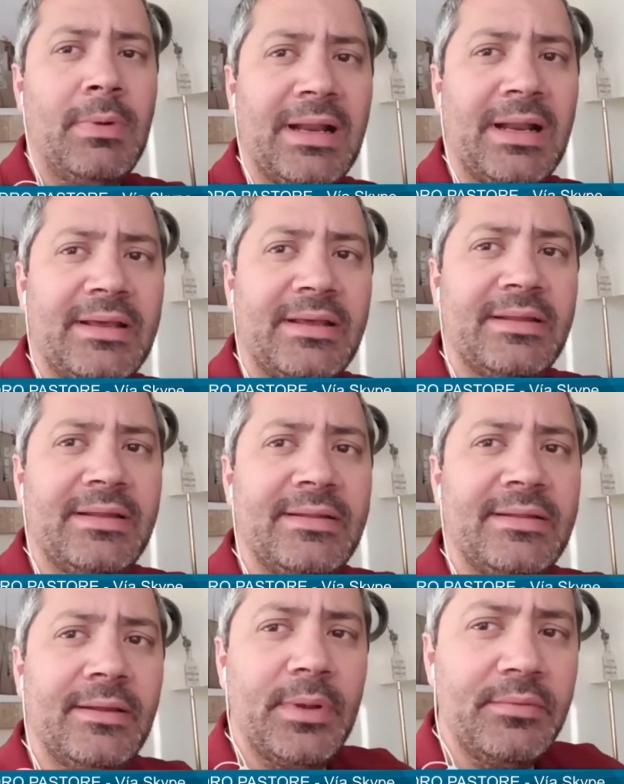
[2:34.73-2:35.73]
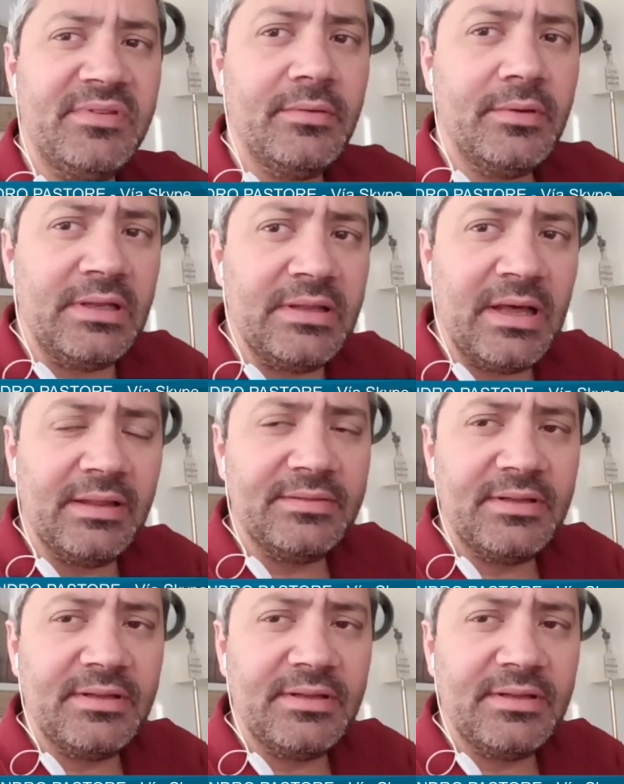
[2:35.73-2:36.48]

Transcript: margen de previsibilidad